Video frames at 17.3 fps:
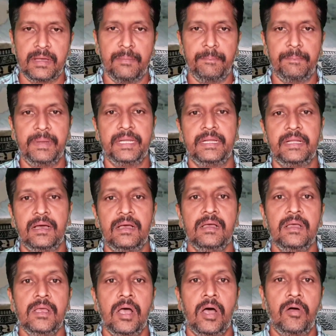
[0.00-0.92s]
கம்ப்ளீட்டாக
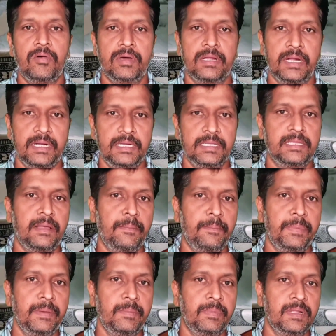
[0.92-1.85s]
அவங்க ரெண்டு
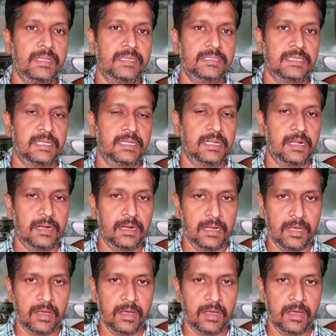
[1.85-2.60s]
தம்பி பிரதர்ஸ் இருக்கிறாங்கள